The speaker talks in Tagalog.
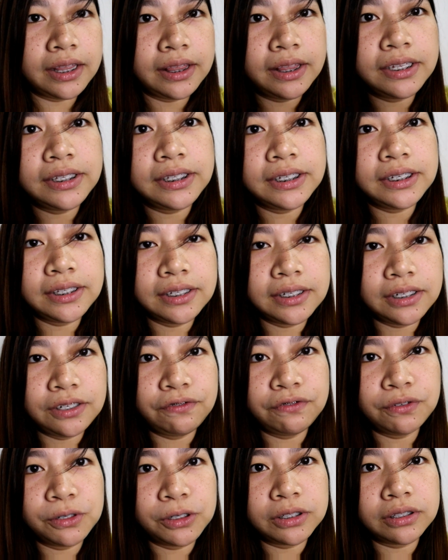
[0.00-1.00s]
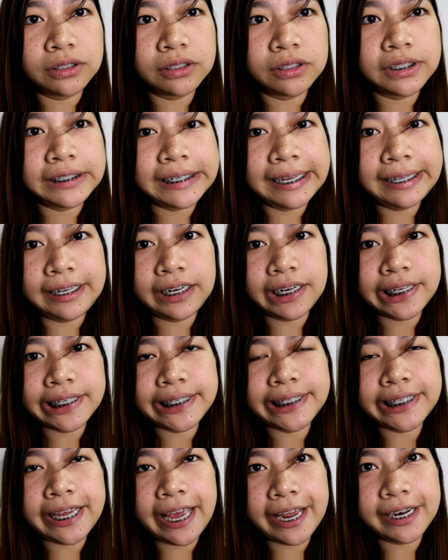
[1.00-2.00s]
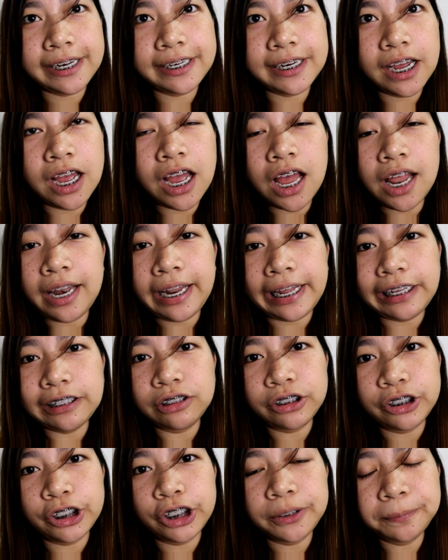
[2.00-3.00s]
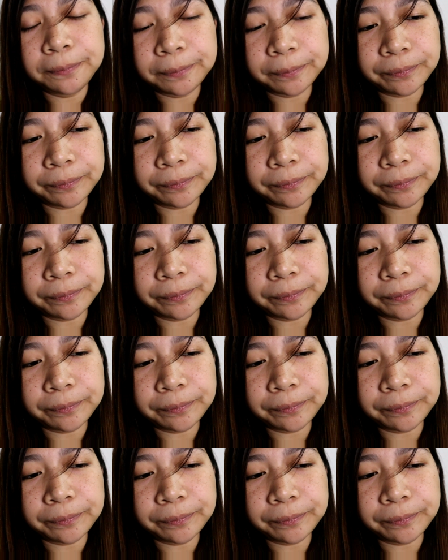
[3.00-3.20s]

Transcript: This is the default settings and later